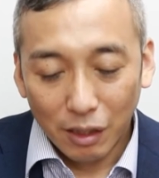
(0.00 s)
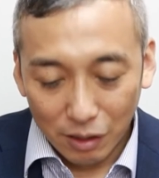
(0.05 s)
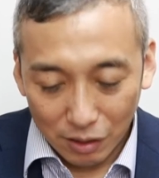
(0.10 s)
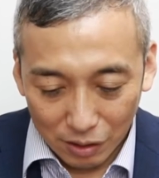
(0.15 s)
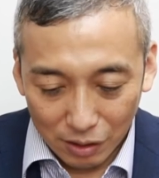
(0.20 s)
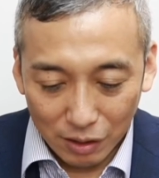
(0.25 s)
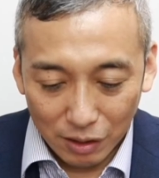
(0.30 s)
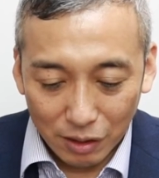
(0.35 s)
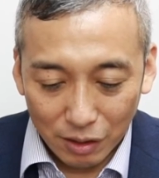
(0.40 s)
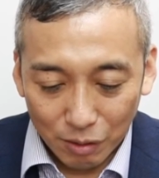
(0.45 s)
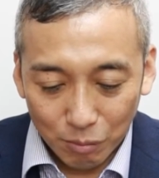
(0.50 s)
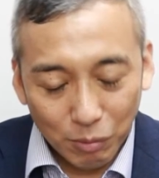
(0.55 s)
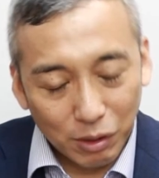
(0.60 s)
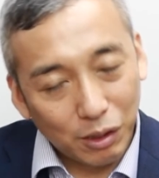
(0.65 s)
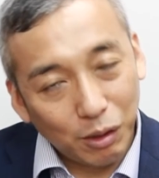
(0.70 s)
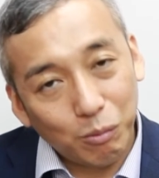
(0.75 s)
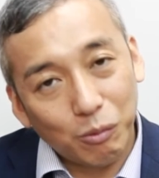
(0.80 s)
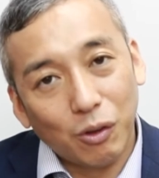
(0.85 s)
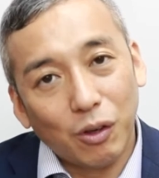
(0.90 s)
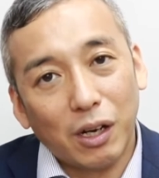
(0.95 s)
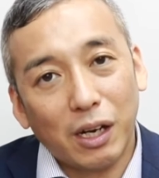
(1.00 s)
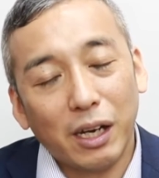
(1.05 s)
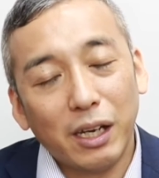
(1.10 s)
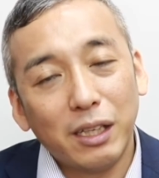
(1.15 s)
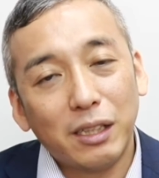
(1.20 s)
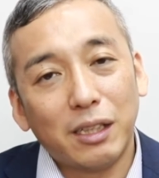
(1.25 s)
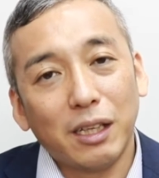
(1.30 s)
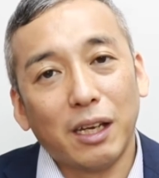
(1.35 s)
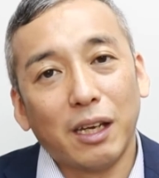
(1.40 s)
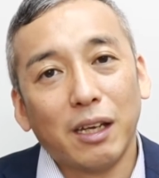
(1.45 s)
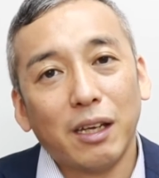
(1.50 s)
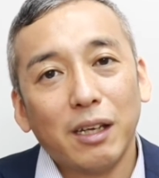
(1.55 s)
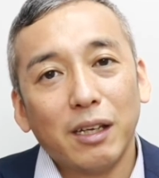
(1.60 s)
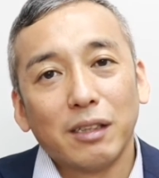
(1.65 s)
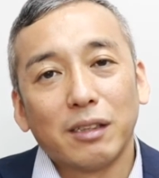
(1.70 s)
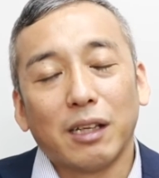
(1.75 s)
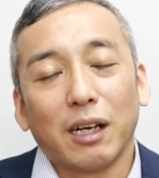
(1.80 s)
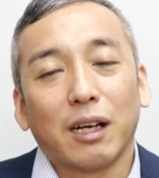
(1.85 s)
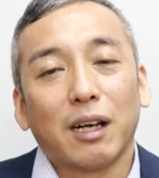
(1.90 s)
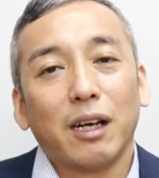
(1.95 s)
えーまあ、でもあえて
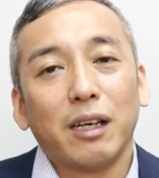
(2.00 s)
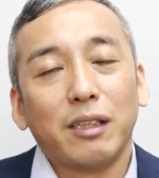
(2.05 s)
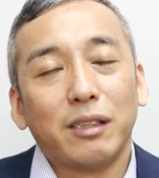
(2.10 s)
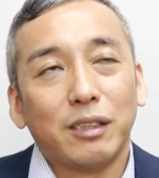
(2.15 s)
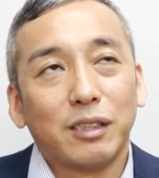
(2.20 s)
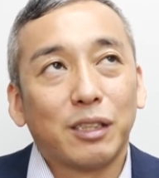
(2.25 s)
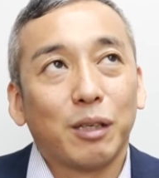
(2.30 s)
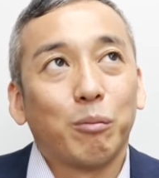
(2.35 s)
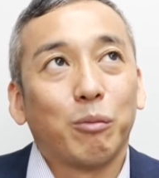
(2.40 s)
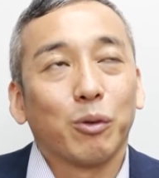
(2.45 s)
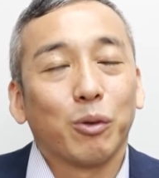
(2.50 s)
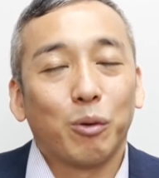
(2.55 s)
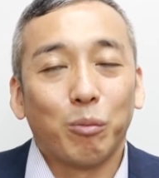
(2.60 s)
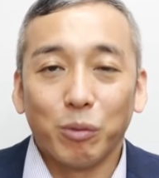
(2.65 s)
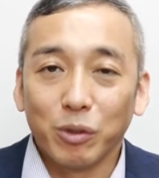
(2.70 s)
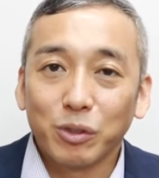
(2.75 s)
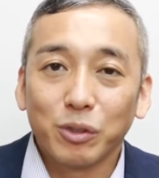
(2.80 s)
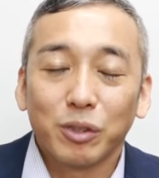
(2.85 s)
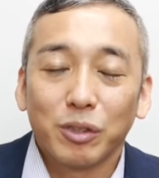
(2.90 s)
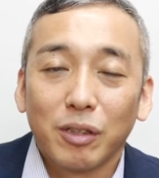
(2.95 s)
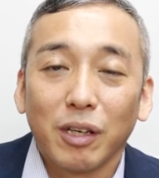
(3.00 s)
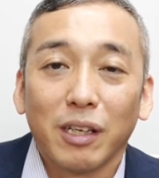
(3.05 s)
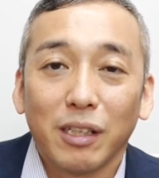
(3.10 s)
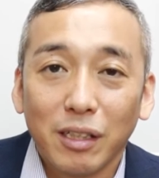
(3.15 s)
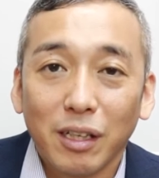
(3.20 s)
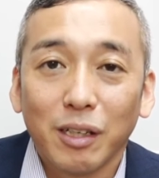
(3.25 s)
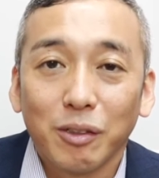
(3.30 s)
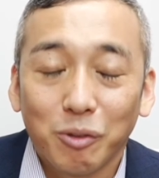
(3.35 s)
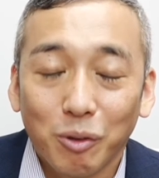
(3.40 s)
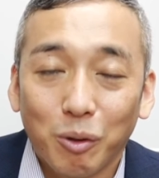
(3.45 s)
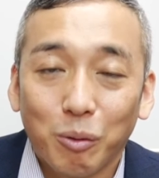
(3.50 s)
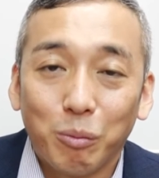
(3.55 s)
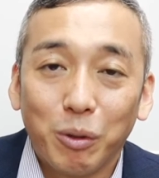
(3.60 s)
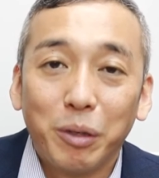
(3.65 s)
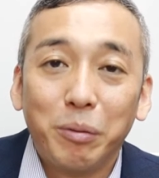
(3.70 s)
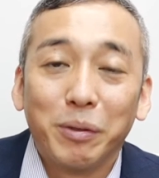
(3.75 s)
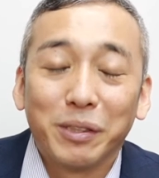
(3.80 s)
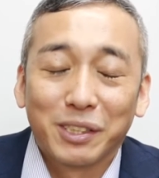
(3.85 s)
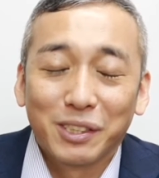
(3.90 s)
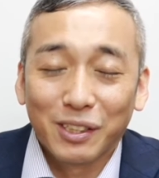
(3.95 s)
高い偽物を持つ人はいないとは
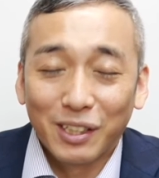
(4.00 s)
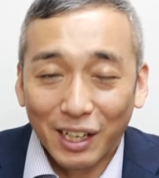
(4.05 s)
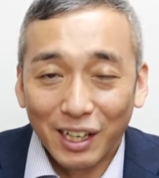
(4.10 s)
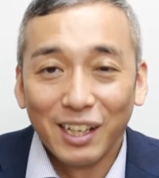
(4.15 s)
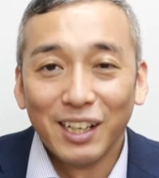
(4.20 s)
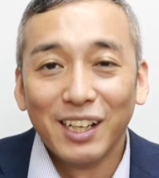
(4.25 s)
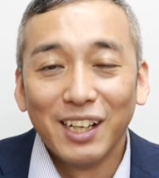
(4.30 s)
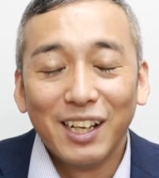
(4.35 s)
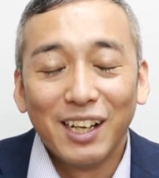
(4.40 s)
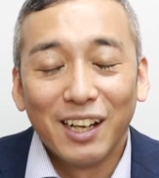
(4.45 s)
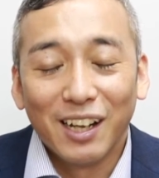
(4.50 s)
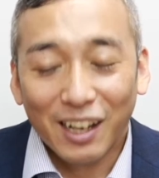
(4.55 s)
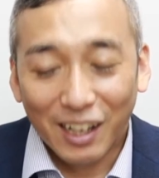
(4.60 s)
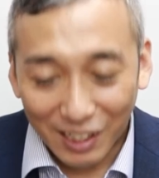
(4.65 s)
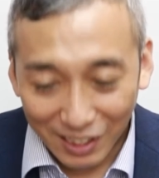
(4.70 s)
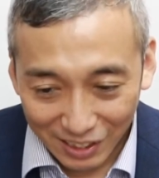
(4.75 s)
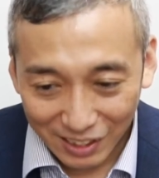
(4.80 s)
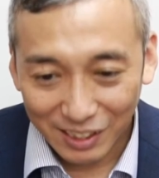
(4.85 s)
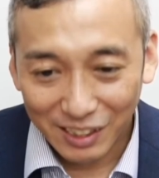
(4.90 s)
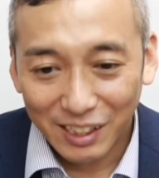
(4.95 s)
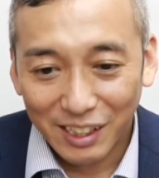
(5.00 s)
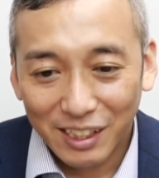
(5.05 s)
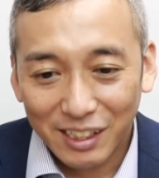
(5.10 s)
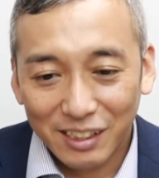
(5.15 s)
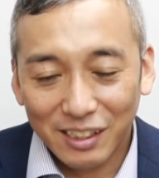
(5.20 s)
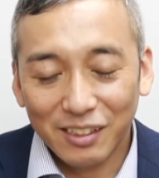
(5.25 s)
思いますがはい。